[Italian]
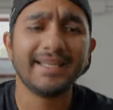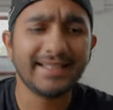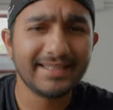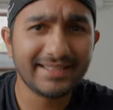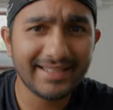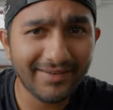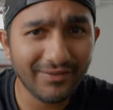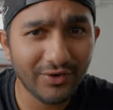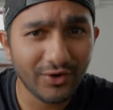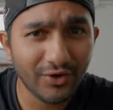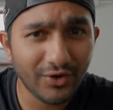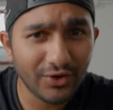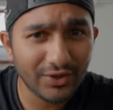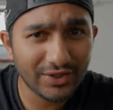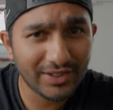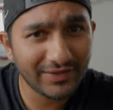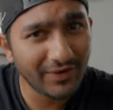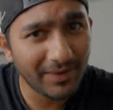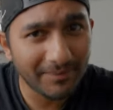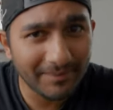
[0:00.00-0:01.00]
devo,
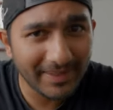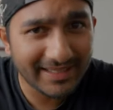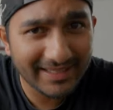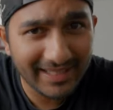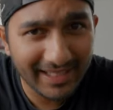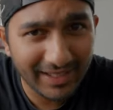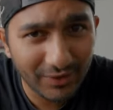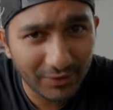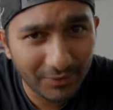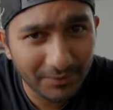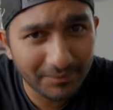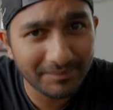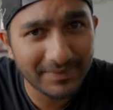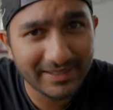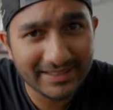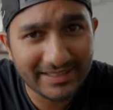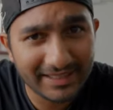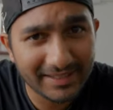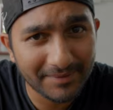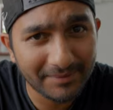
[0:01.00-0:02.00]
devo, ammetterlo, mi
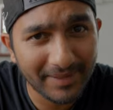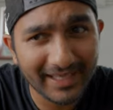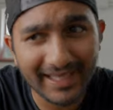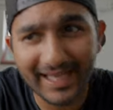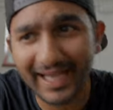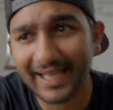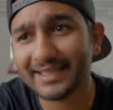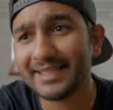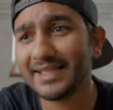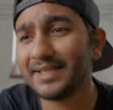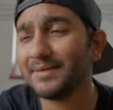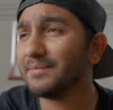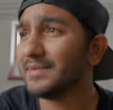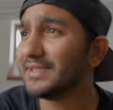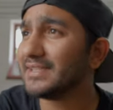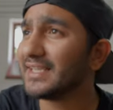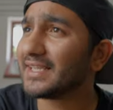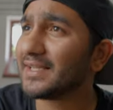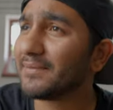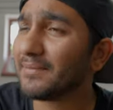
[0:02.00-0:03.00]
siete mancati, mi
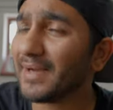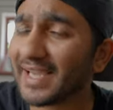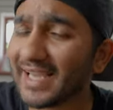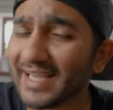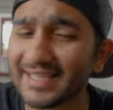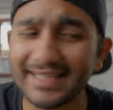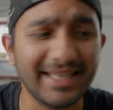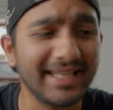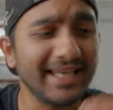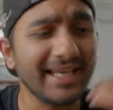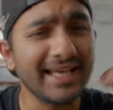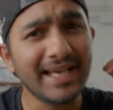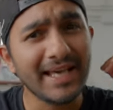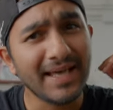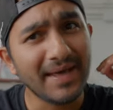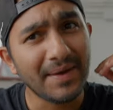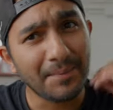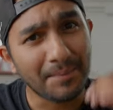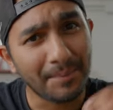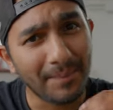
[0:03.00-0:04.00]
siete mancati
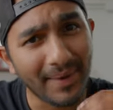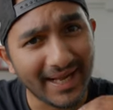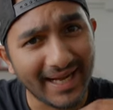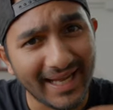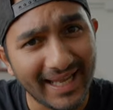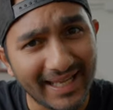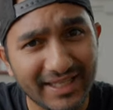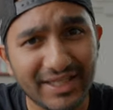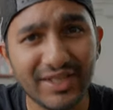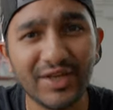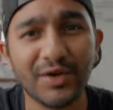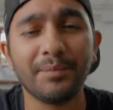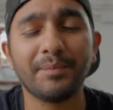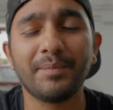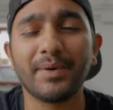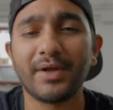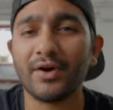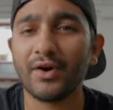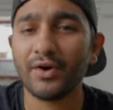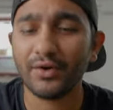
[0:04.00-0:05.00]
parecchio,
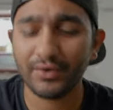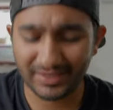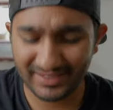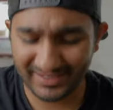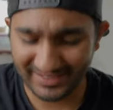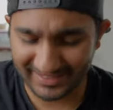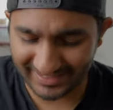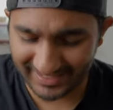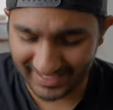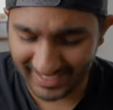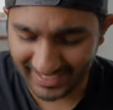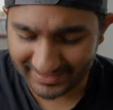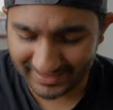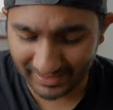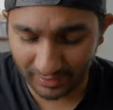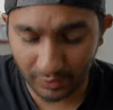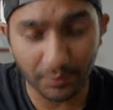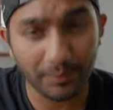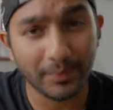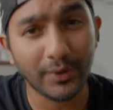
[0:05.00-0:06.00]
però è
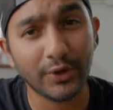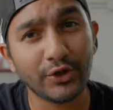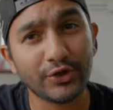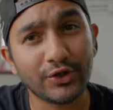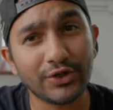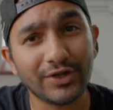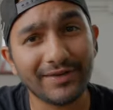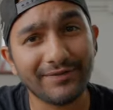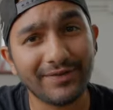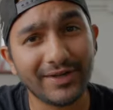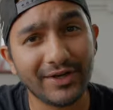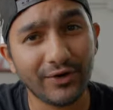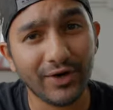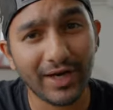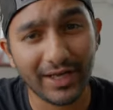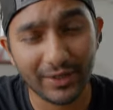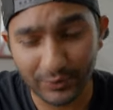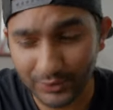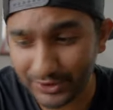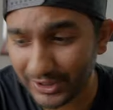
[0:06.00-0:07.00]
stato un periodo davvero
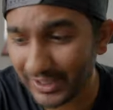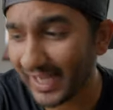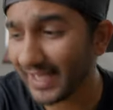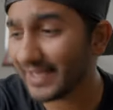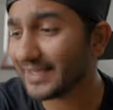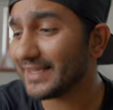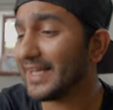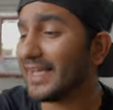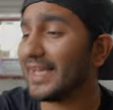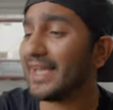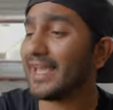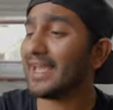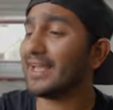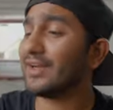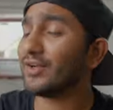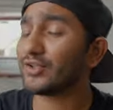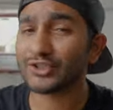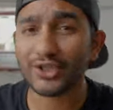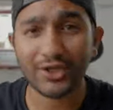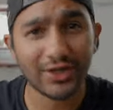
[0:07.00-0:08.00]
allucinante e
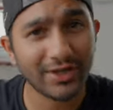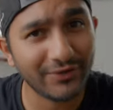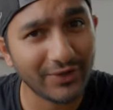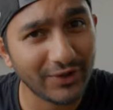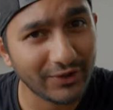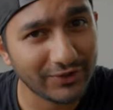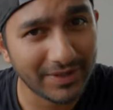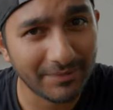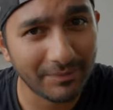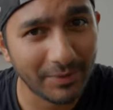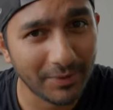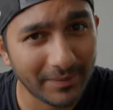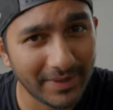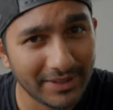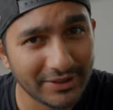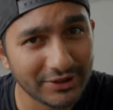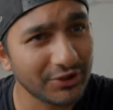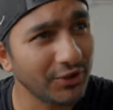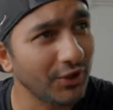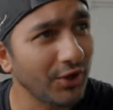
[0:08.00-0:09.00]
lo so che ve l'ho già
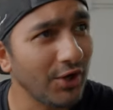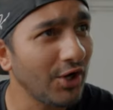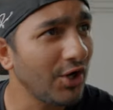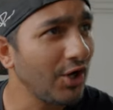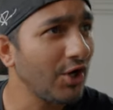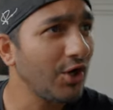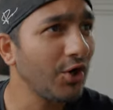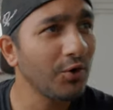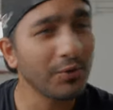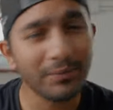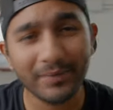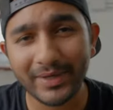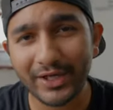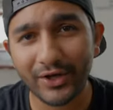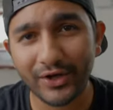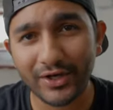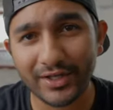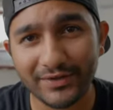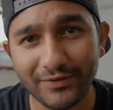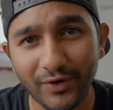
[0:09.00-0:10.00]
promesso un
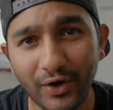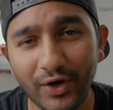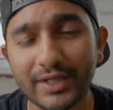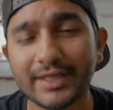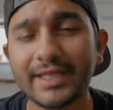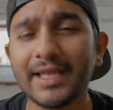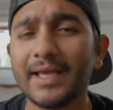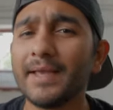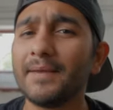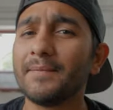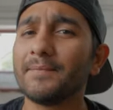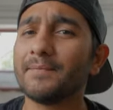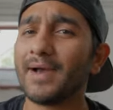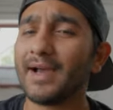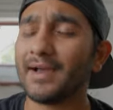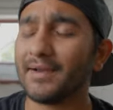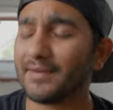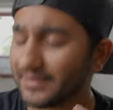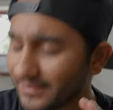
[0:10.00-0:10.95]
milione di volte, ma